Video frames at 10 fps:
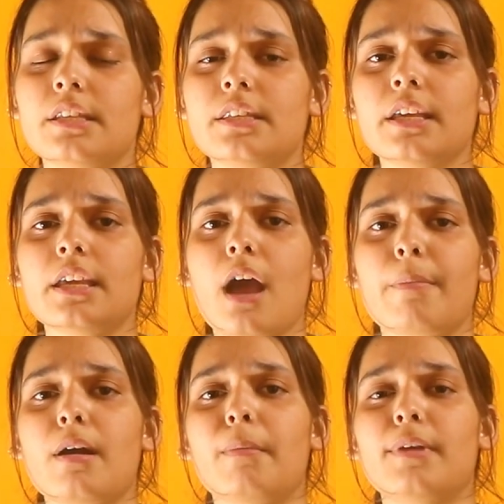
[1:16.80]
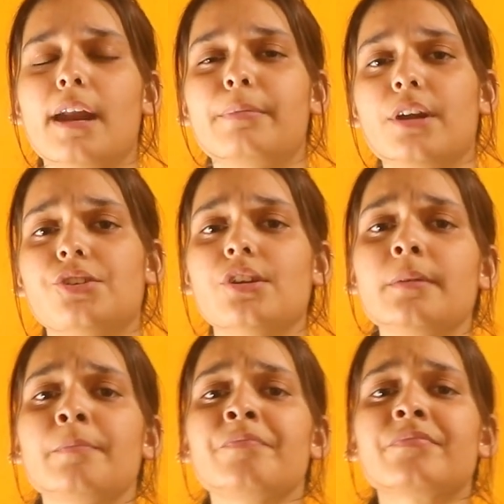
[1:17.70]
जिससे कि आपका ब्लड
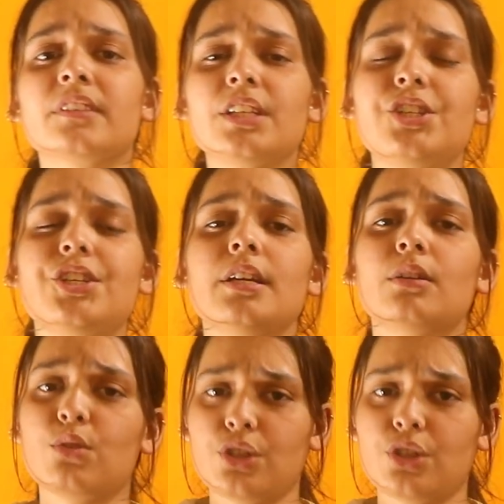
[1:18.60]
प्रेशर नीचे हो